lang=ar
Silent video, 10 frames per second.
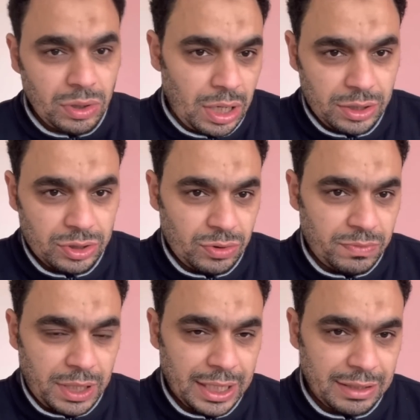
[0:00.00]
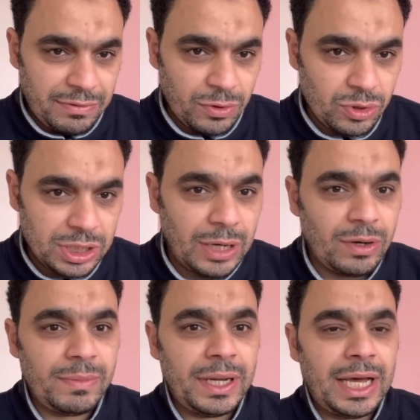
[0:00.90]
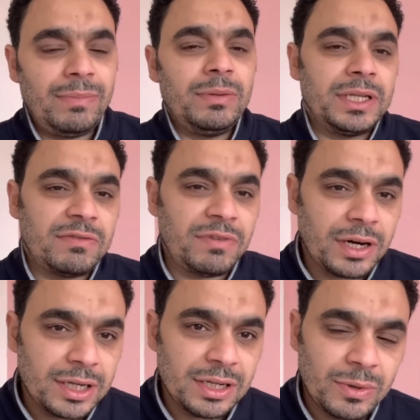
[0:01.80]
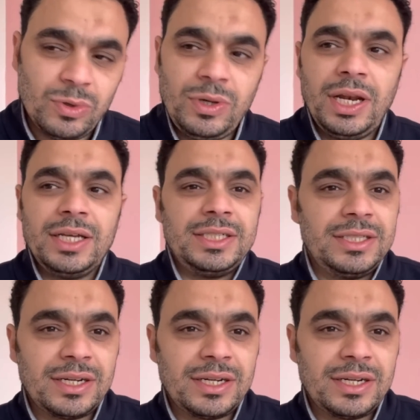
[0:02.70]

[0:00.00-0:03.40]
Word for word: خلاص هم حتى في الجزء الاول بقى قبل ما يتفقد الموضوع يلا يا سياده